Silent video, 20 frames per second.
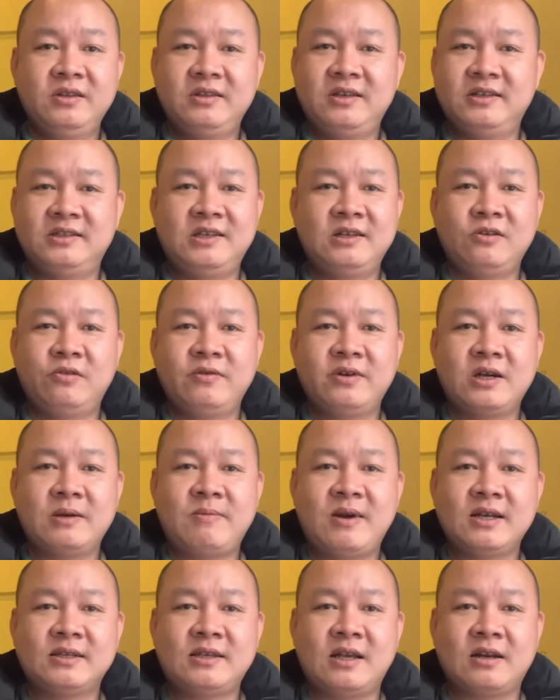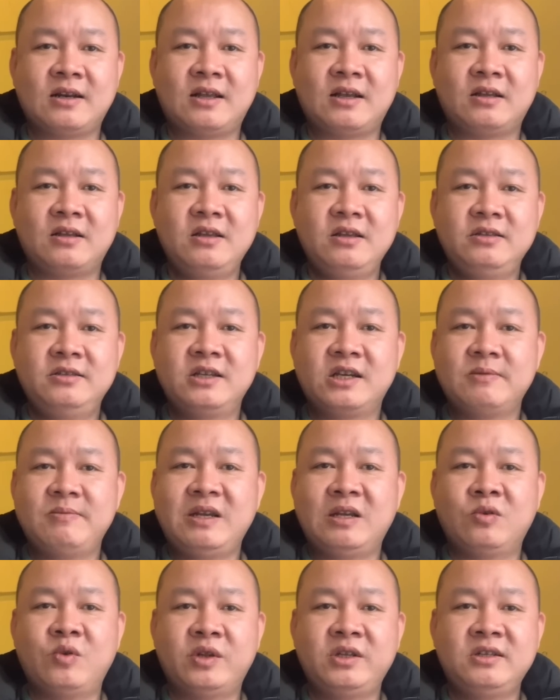Thì xin lỗi với các bác rằng là những cái
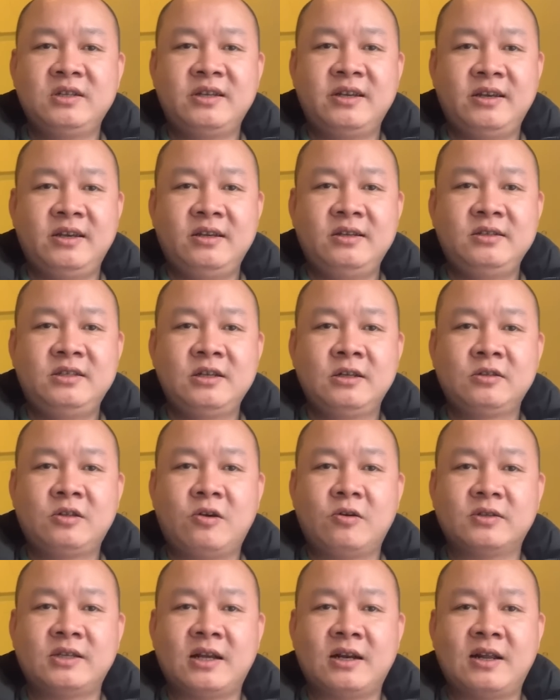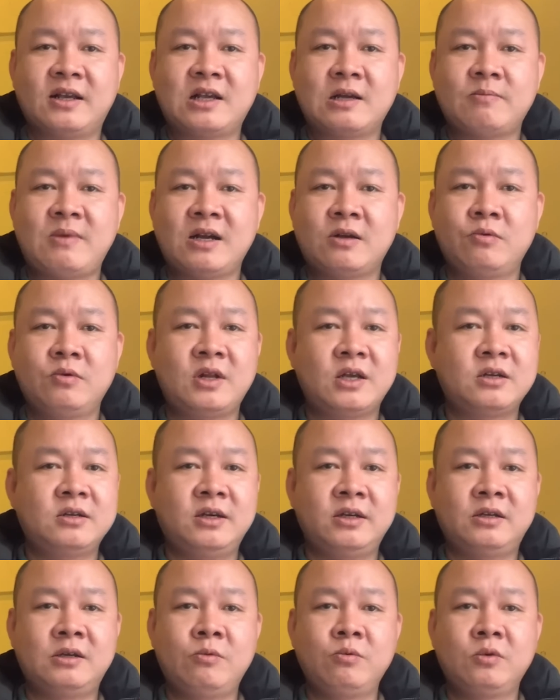bình luận như thế chứng tỏ rằng là các bác cũng là
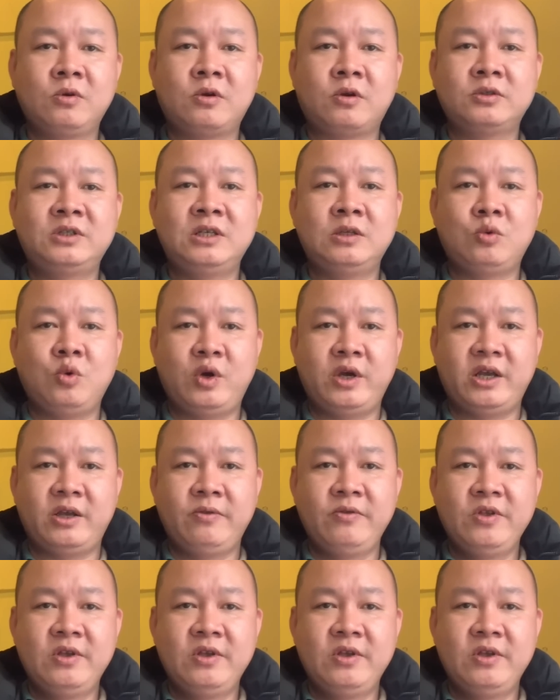người không có trí tuệ,